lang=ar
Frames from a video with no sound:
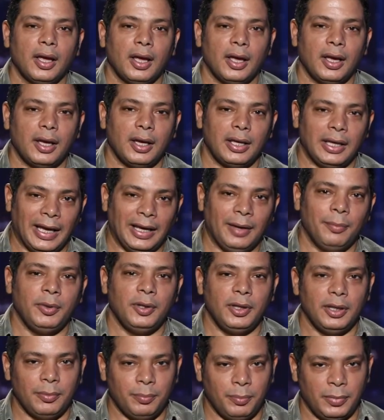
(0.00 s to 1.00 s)
آه، يعني
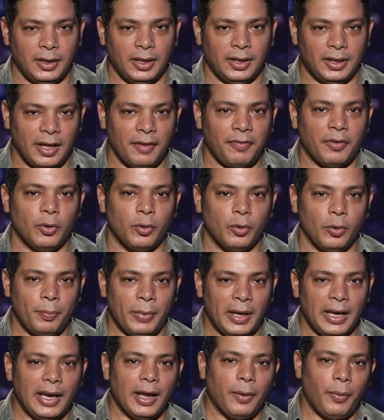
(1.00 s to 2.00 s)
بيتفقوا
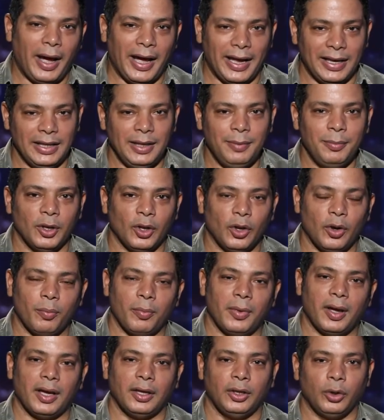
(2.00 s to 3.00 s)
بيلا وحليم ان
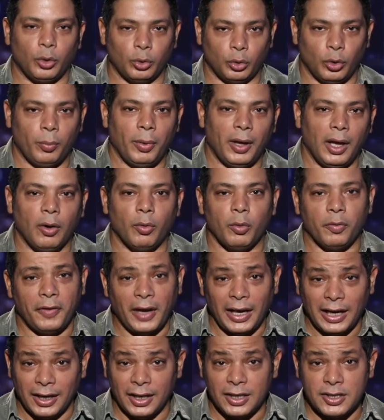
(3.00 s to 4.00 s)
هم يخطبها
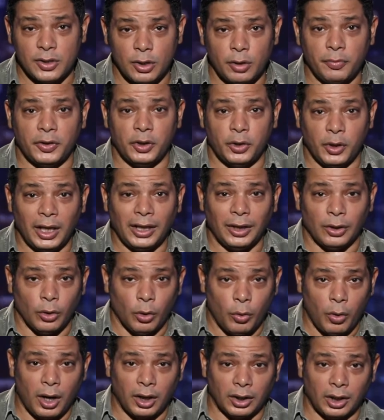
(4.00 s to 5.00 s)
وفعلا نزلوا فيديوهات ان
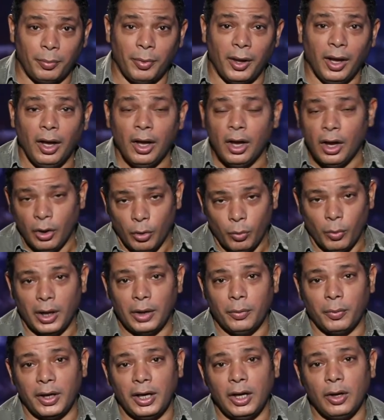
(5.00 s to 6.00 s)
هو خطيبها
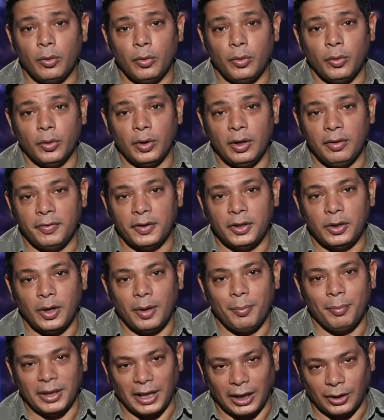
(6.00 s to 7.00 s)
وهنوريكم
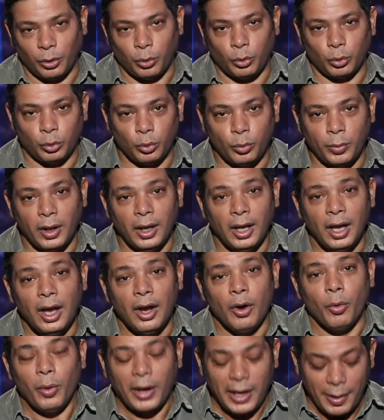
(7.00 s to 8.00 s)
الفيديوهات بتاعه الخطوبه
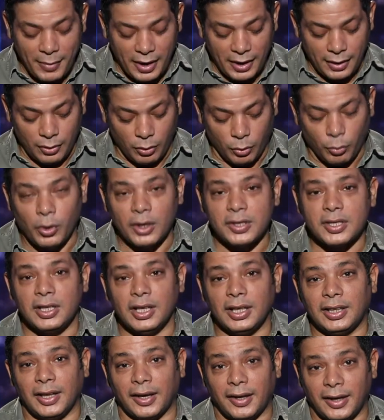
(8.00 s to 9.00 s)
وكمان
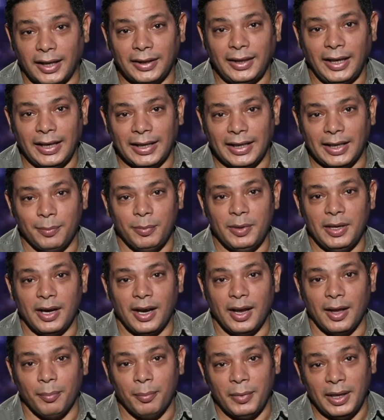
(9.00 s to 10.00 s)
وصلت الردح
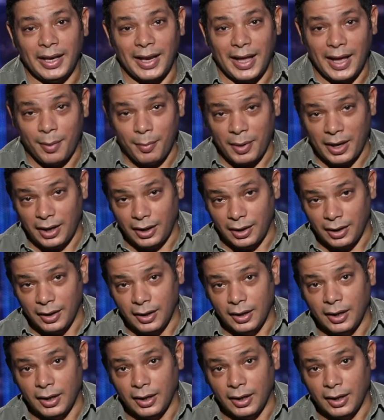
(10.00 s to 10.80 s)
الكبيره من امل